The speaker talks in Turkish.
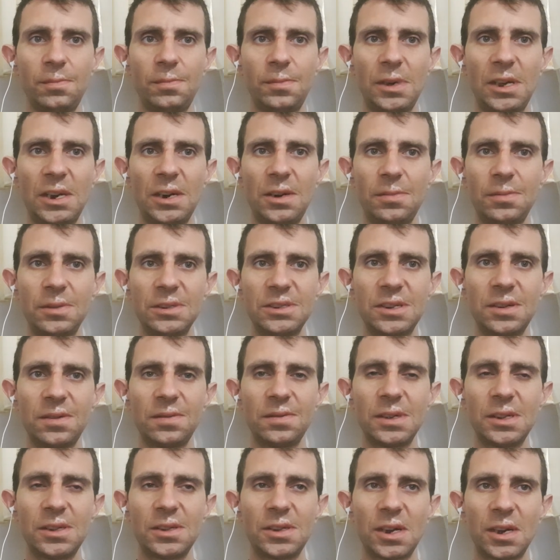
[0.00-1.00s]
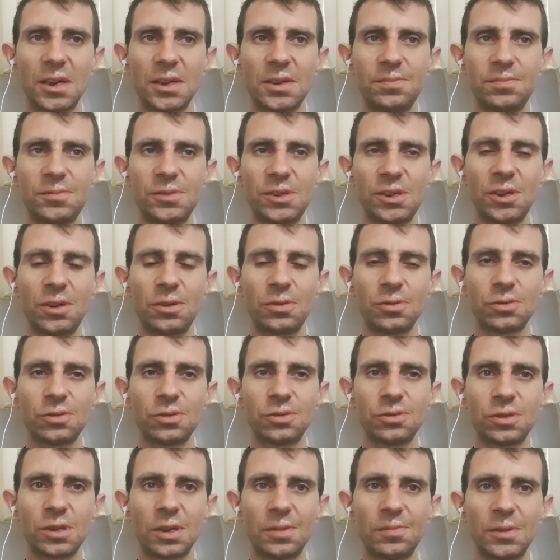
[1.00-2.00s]
Merhaba sevgili takipçiler.
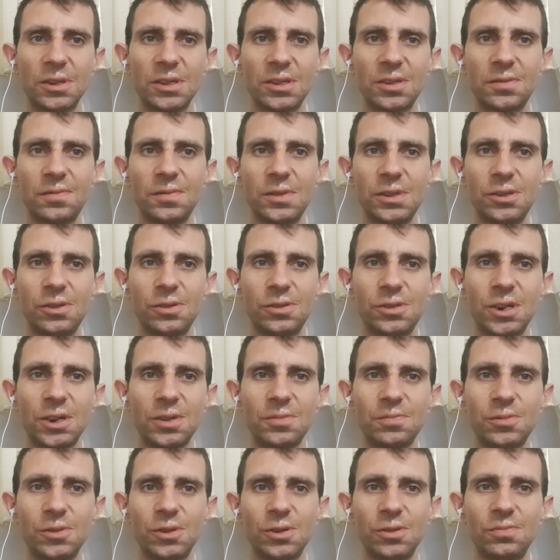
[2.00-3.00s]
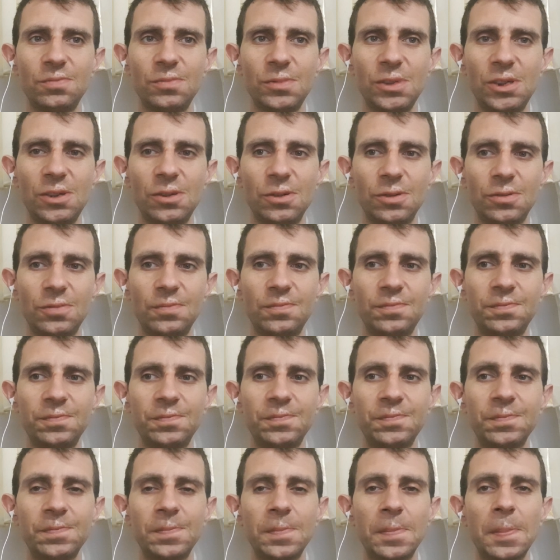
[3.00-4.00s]
Uzun zamandır video çekmiyorum biliyorum.
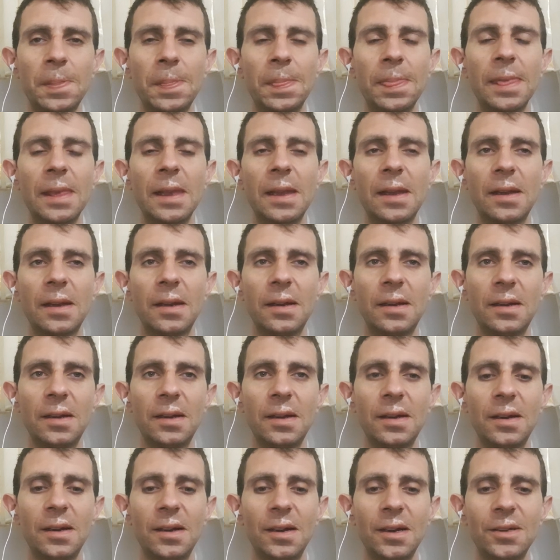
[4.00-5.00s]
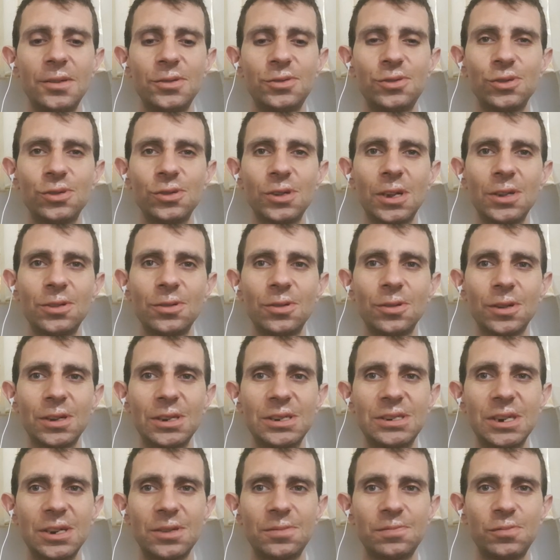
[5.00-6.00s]
Hani şundan
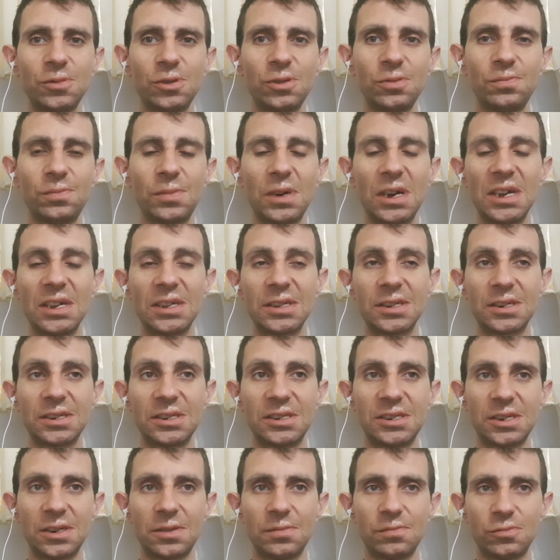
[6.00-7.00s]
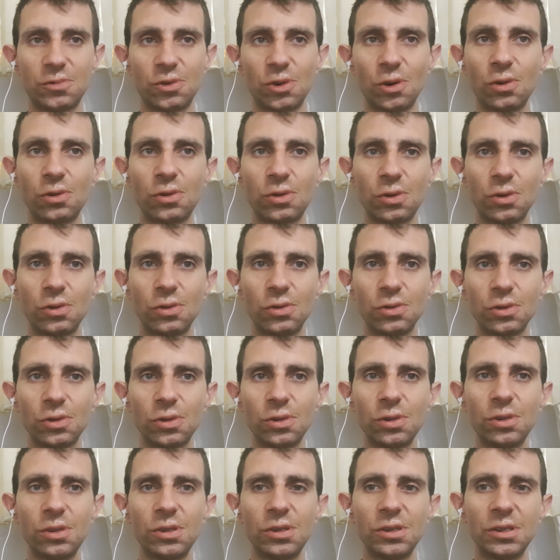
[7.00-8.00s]
dolayı çekmiyorum. Bayağıdır işlerim çok
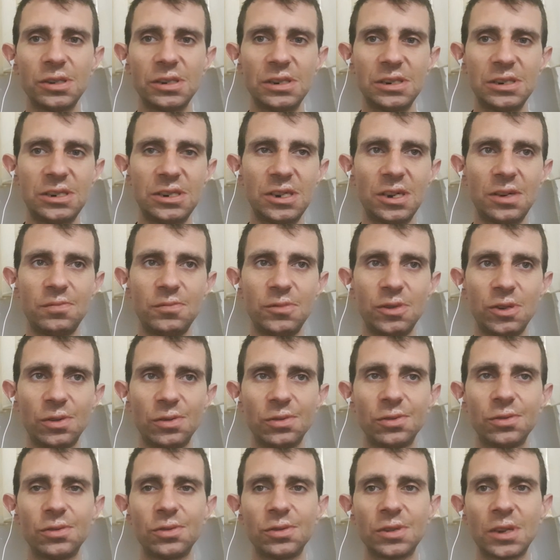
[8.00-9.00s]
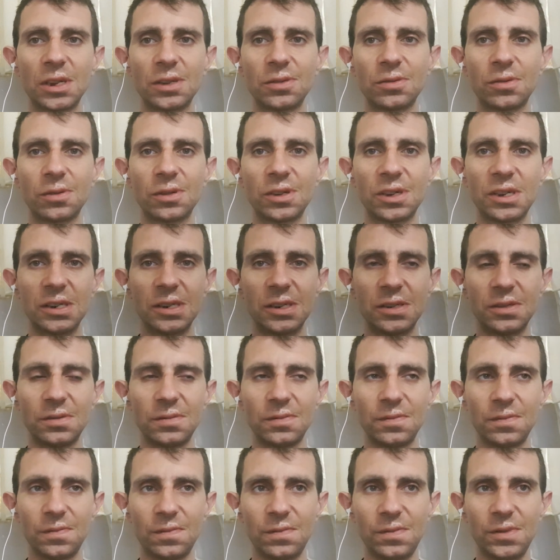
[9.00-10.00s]
yoğundu. İşlerimin yoğunluğundan dolayı
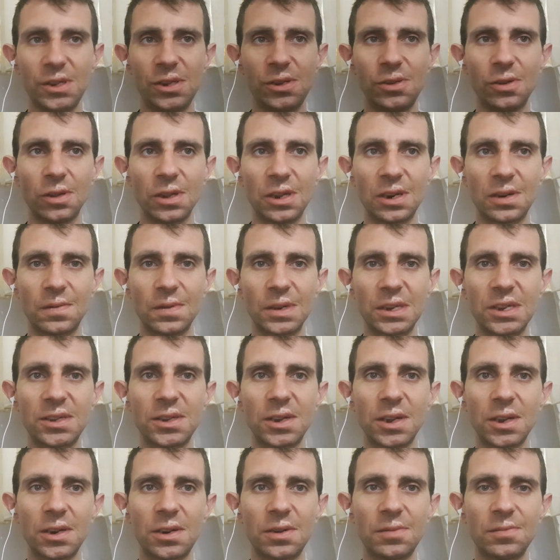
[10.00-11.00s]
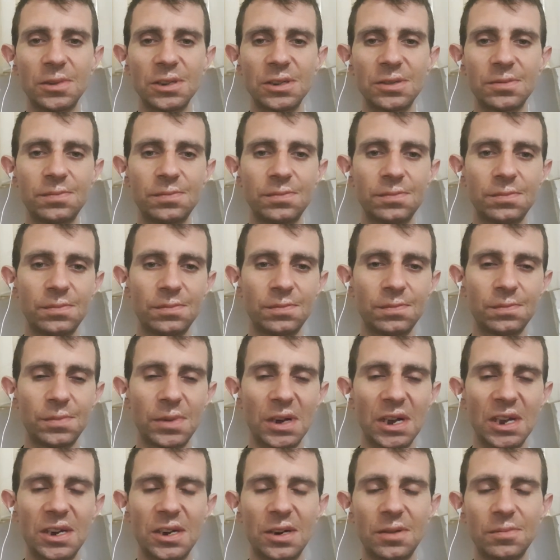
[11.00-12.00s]
videolara vakit ayıramadım.
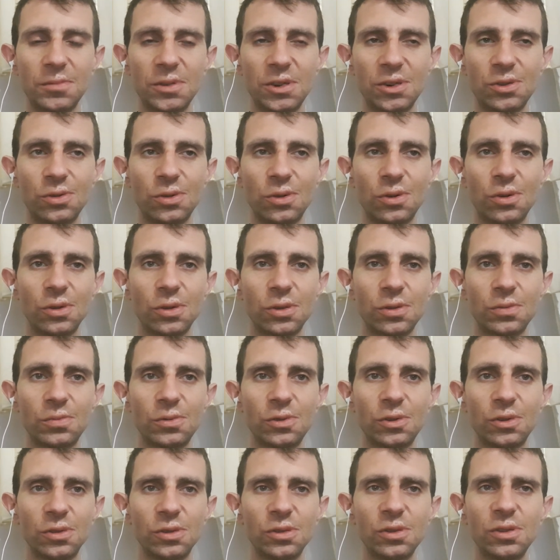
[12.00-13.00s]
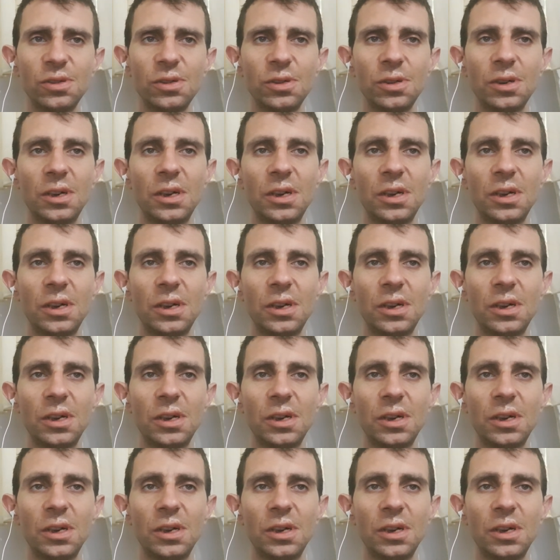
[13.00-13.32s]
Bayram girdi oldu bu oldu.